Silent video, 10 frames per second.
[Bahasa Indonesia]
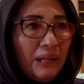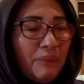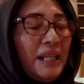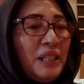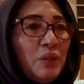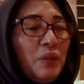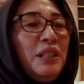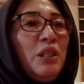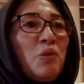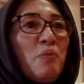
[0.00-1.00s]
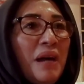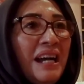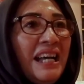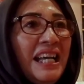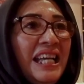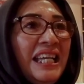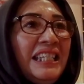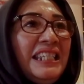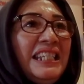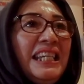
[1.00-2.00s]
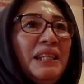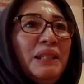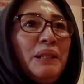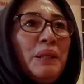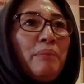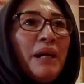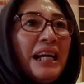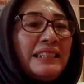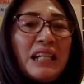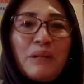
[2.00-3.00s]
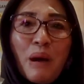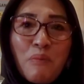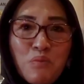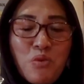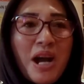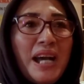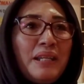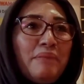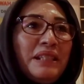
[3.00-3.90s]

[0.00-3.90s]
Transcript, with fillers: Mas Fadil dengan mengasah kemampuan.